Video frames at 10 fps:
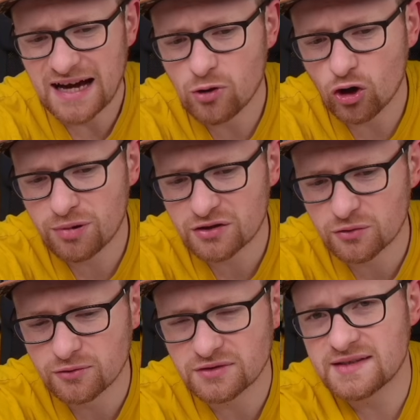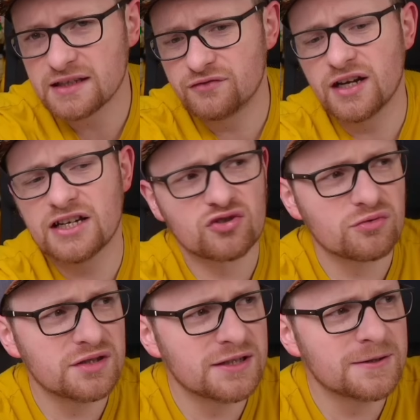haben auch ein paar Drucke und ihr seht vielleicht
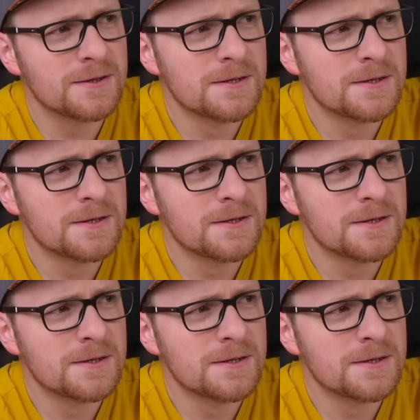schon hier,